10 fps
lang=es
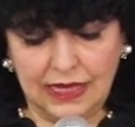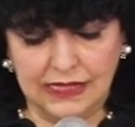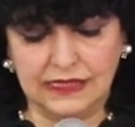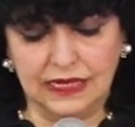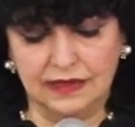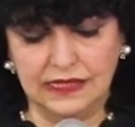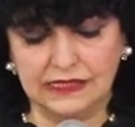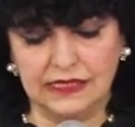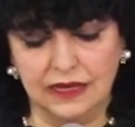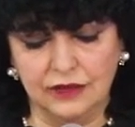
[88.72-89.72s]
Y sigue
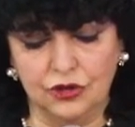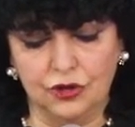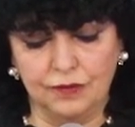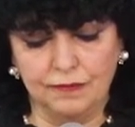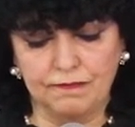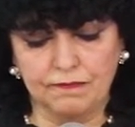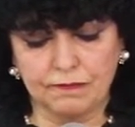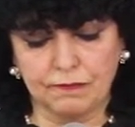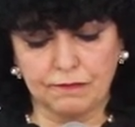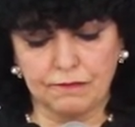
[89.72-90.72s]
diciendo,
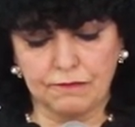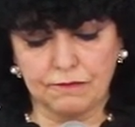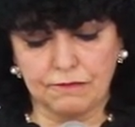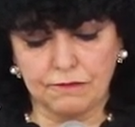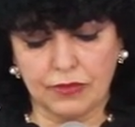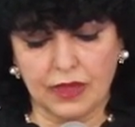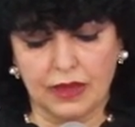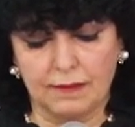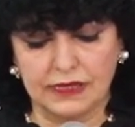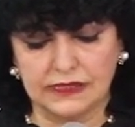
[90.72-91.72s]

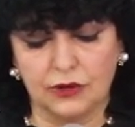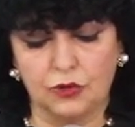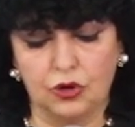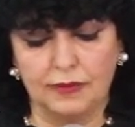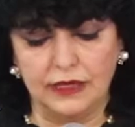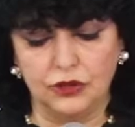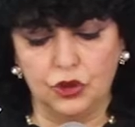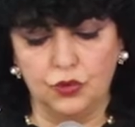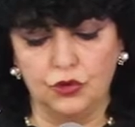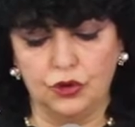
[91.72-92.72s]
versículo
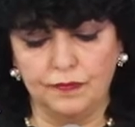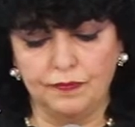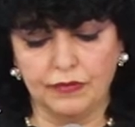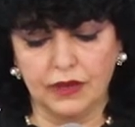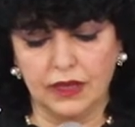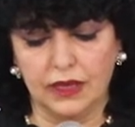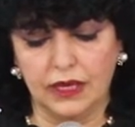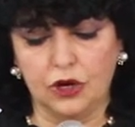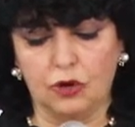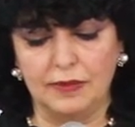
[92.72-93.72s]
21,
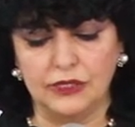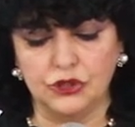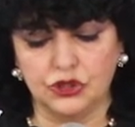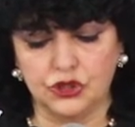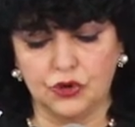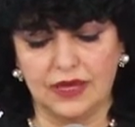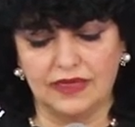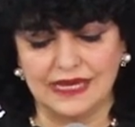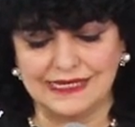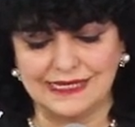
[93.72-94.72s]
y comenzó
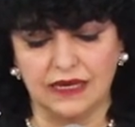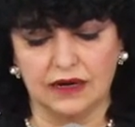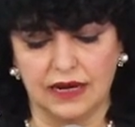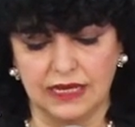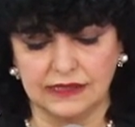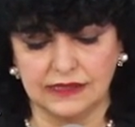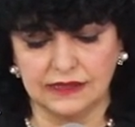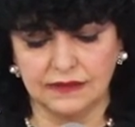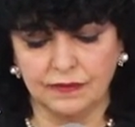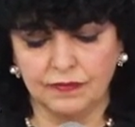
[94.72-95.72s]
a
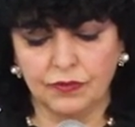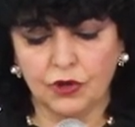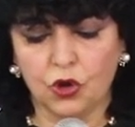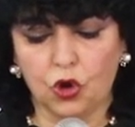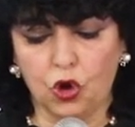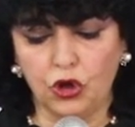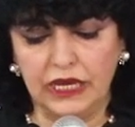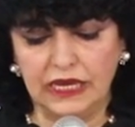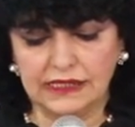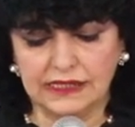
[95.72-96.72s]
decirles,
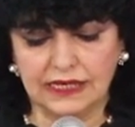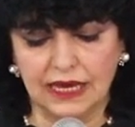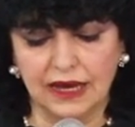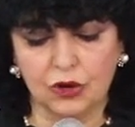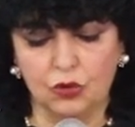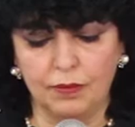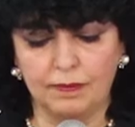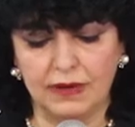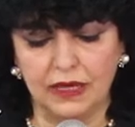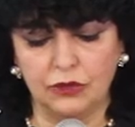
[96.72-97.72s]
hoy se ha
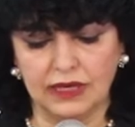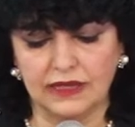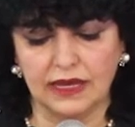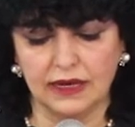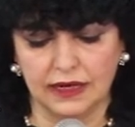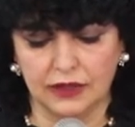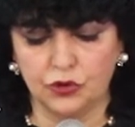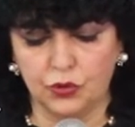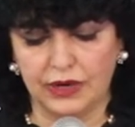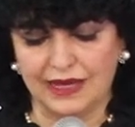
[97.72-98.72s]
cumplido esta
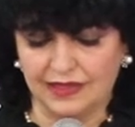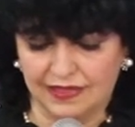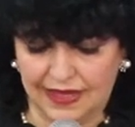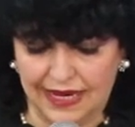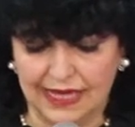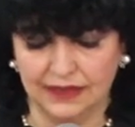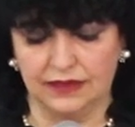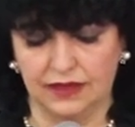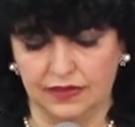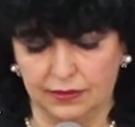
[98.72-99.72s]
escritura
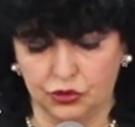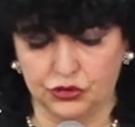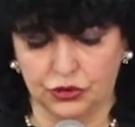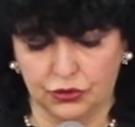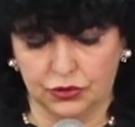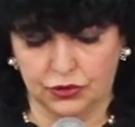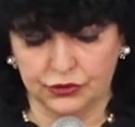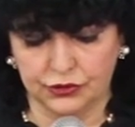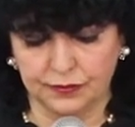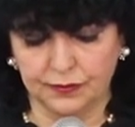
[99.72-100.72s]
delante de
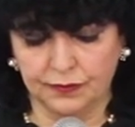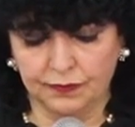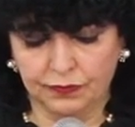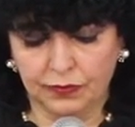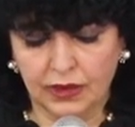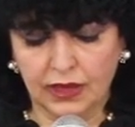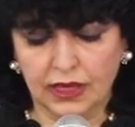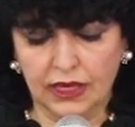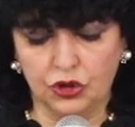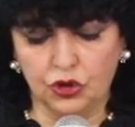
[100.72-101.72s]
vosotros.
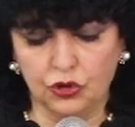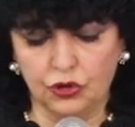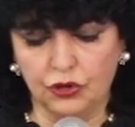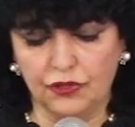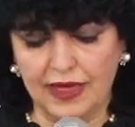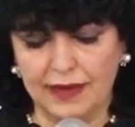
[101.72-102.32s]
Y todos